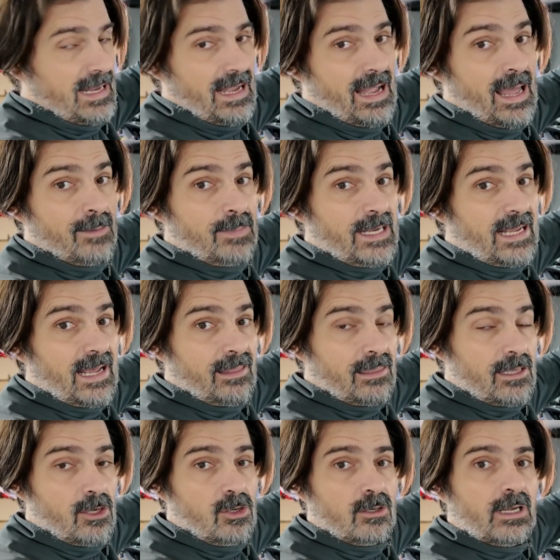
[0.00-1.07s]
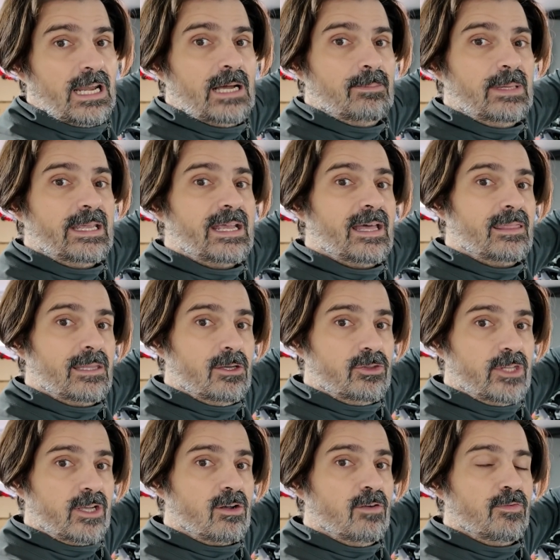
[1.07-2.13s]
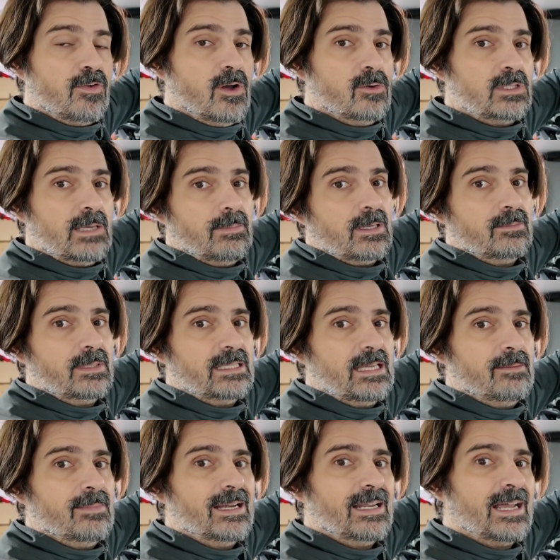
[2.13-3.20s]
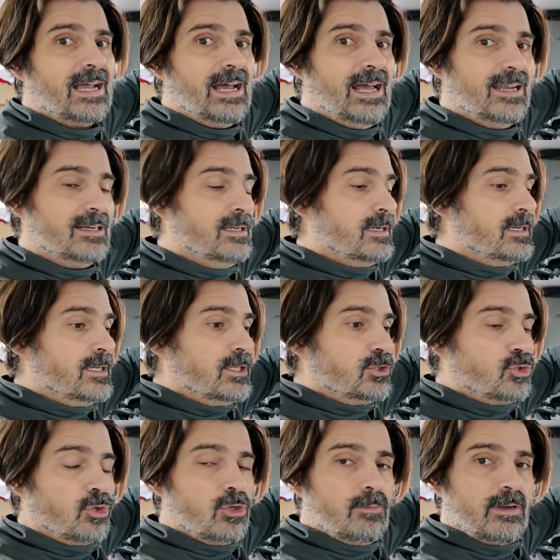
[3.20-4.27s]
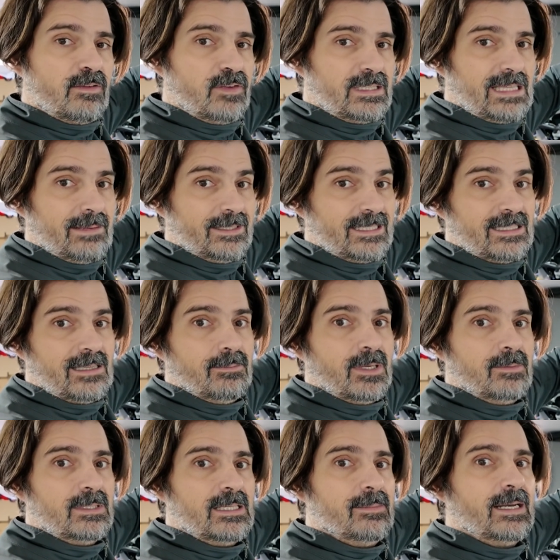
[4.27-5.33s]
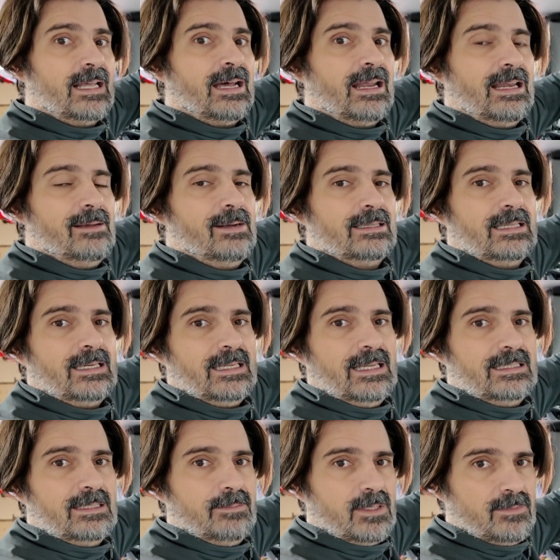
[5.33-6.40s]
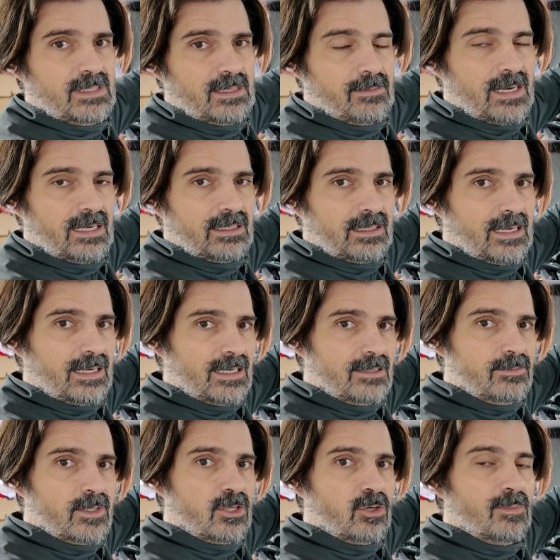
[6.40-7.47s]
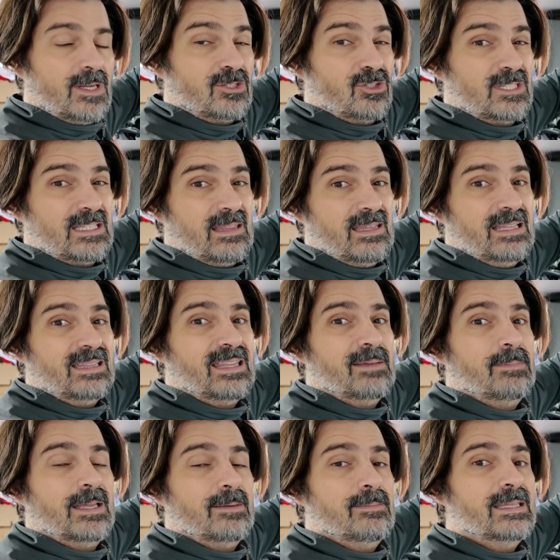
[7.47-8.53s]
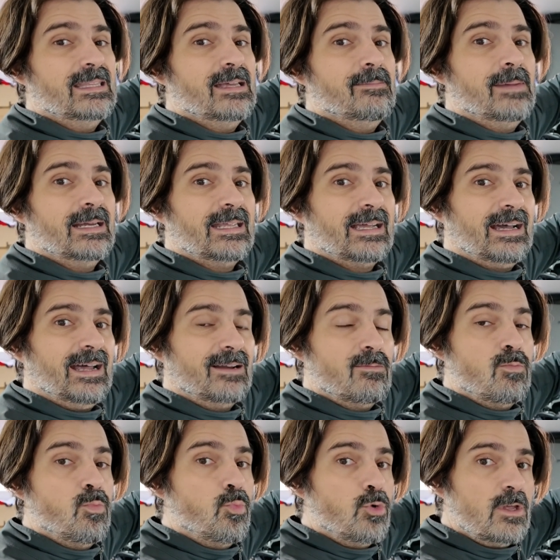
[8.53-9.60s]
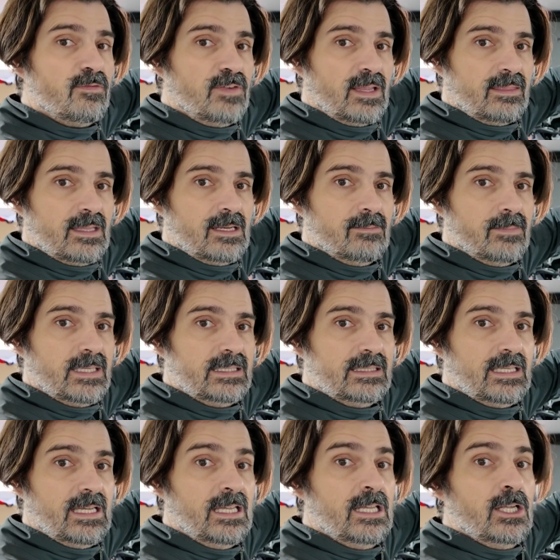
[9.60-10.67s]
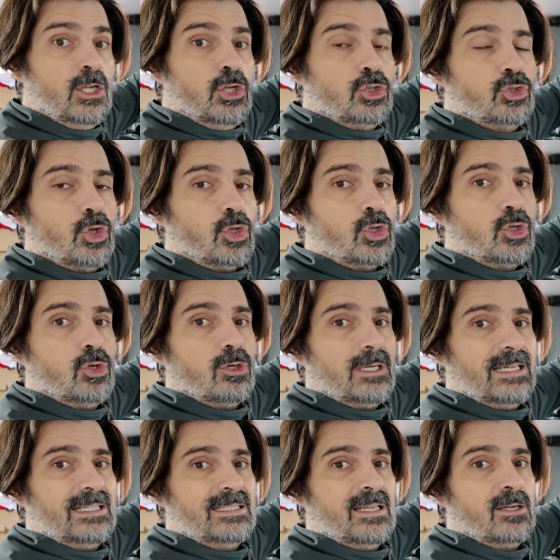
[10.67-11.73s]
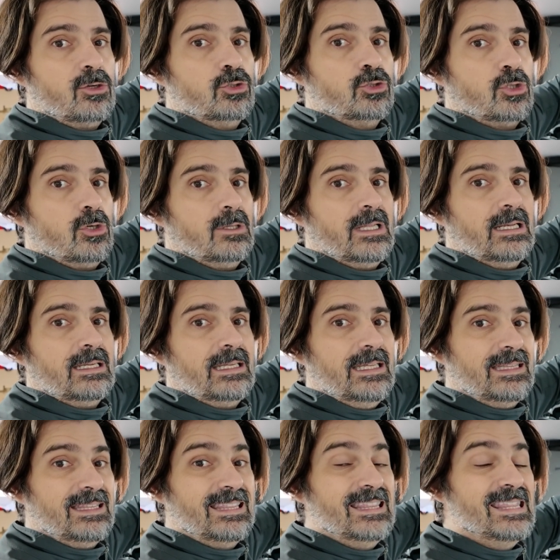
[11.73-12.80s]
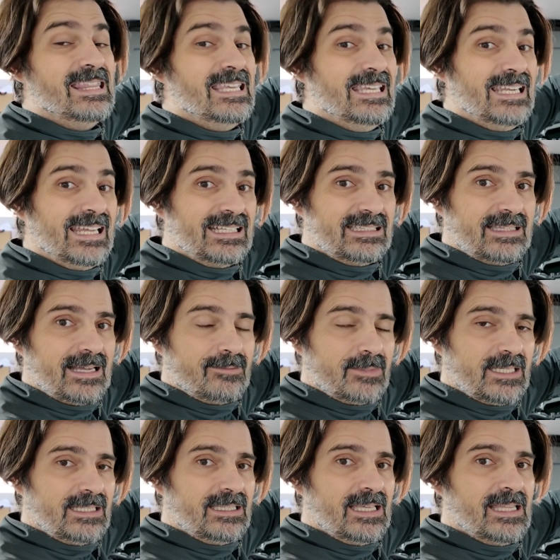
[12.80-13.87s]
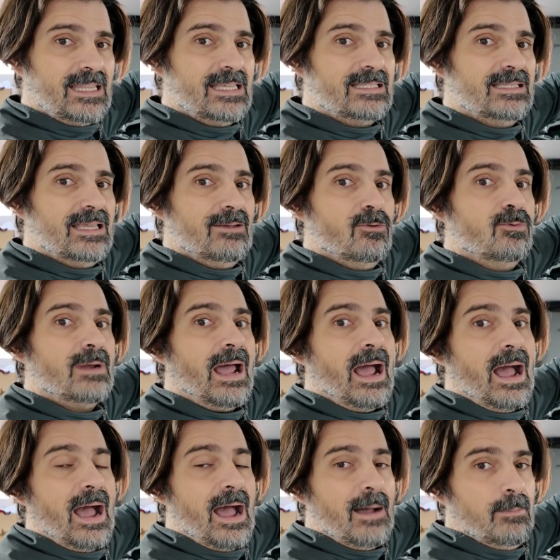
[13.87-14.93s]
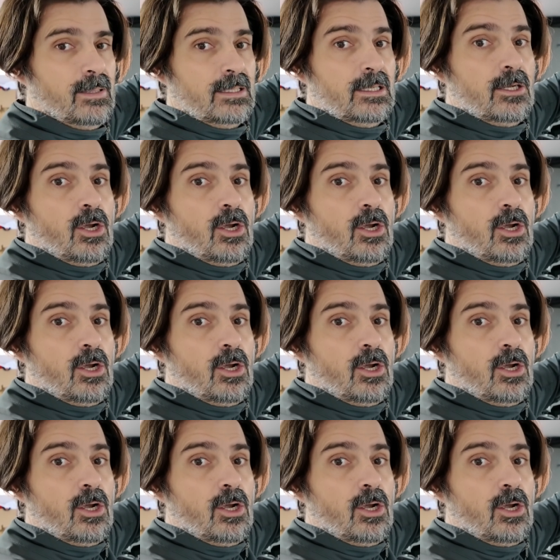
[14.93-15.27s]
la aplicación. La aplicación de EcoFlow te permite manejar todo perfectamente, te permite manejar la batería, te permite manejar el microinversor, es decir, te permite manejar muy fácilmente todo lo que es el control del kit directamente desde una app